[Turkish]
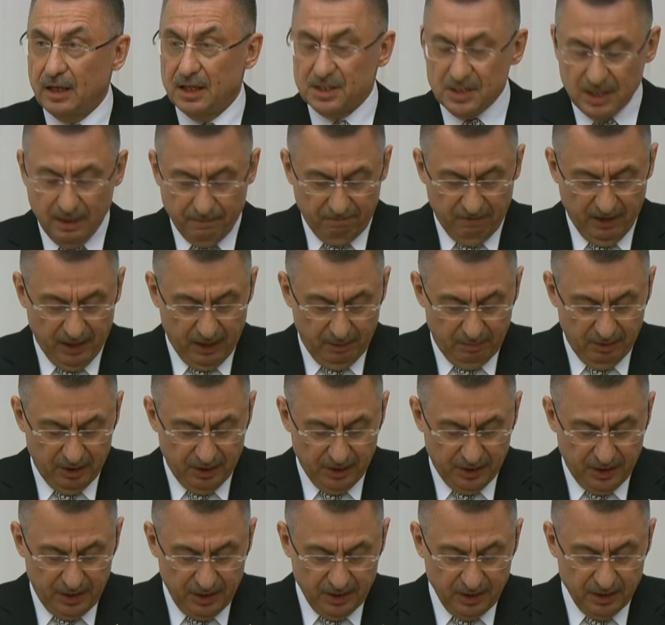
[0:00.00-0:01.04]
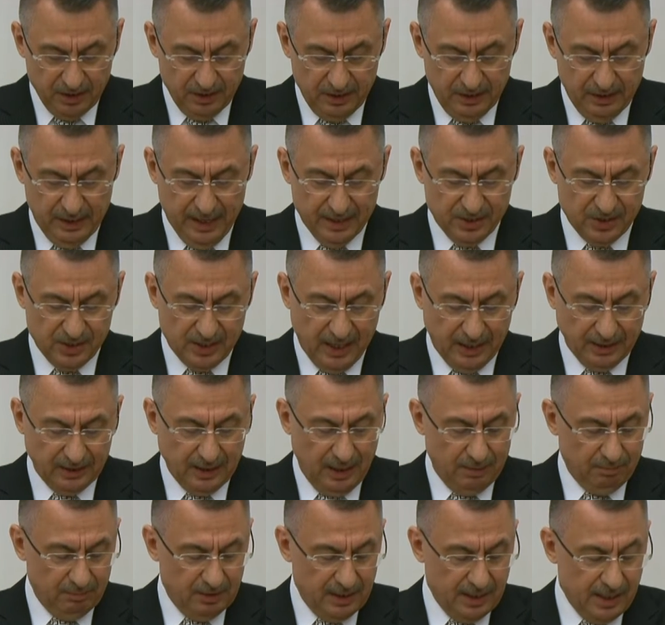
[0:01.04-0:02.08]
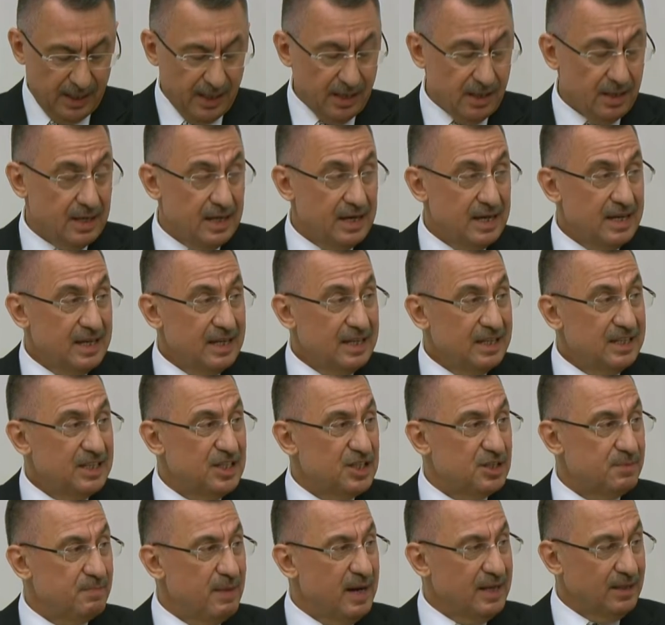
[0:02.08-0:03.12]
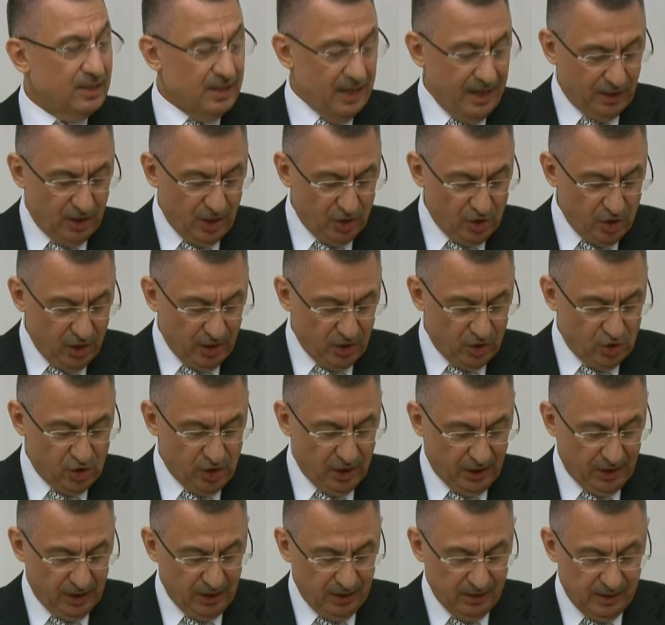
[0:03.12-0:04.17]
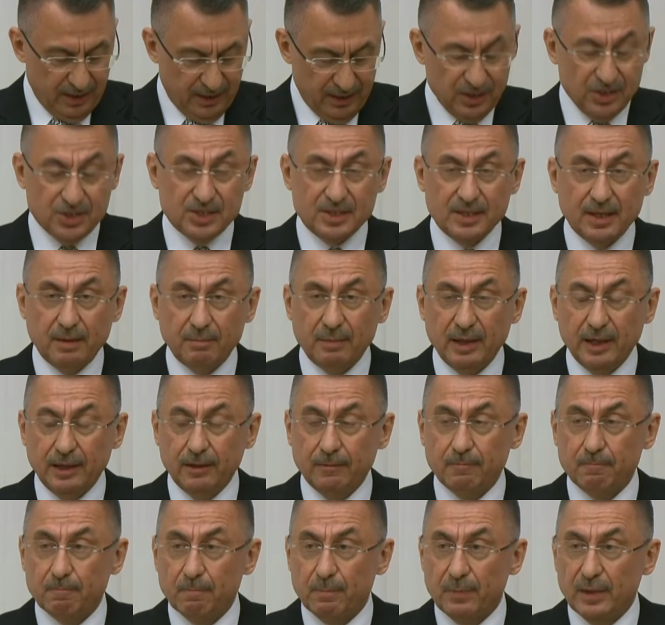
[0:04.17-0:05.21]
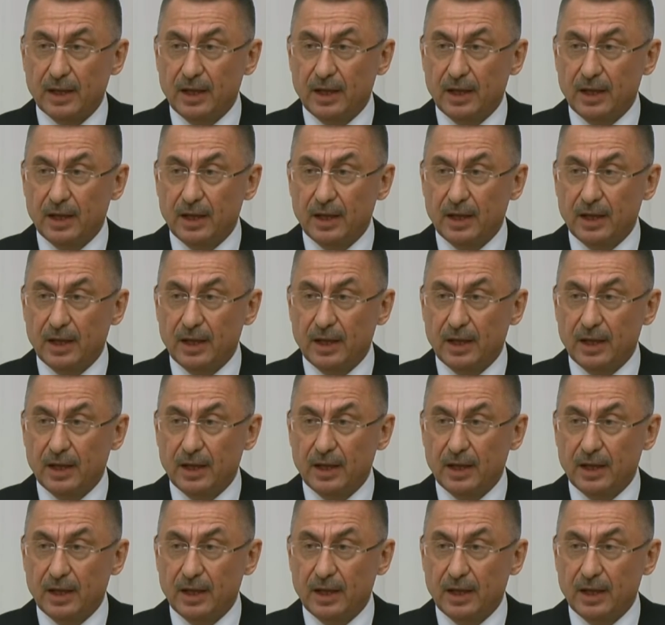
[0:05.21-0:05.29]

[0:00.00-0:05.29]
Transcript: hesap verebilirlik ile saydamlığa hizmet edecek şekilde izleme